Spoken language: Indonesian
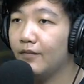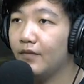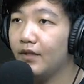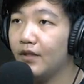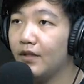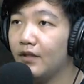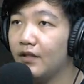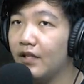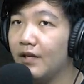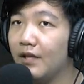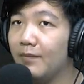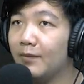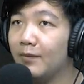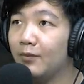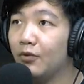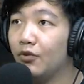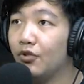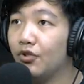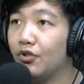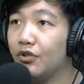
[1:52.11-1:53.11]
Ini dapat
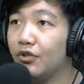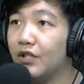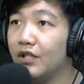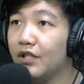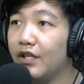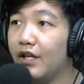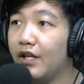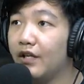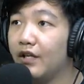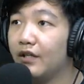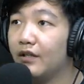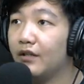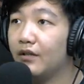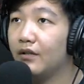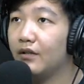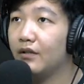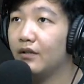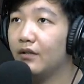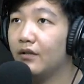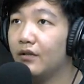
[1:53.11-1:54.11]
peluru shotgun kan ya?
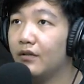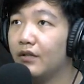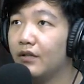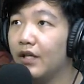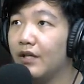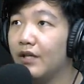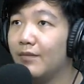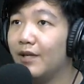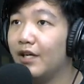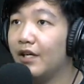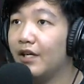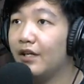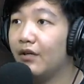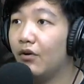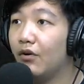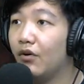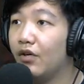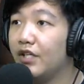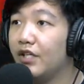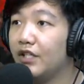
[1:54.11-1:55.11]
Oke, di mana ini?
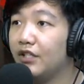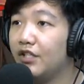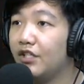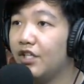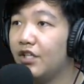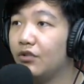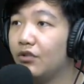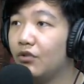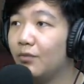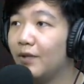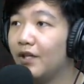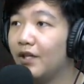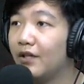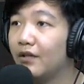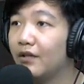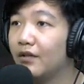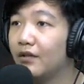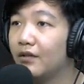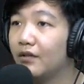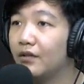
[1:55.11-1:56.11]
Oh, di atas sih itu rupanya.
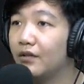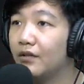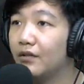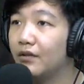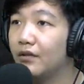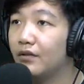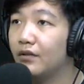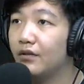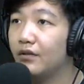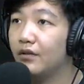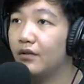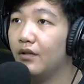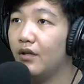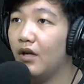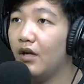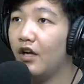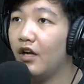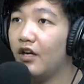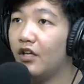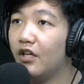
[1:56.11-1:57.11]

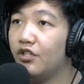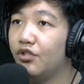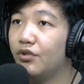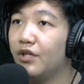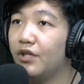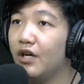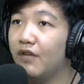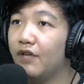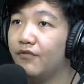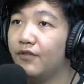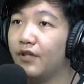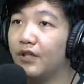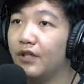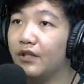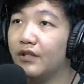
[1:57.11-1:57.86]
I got you covered.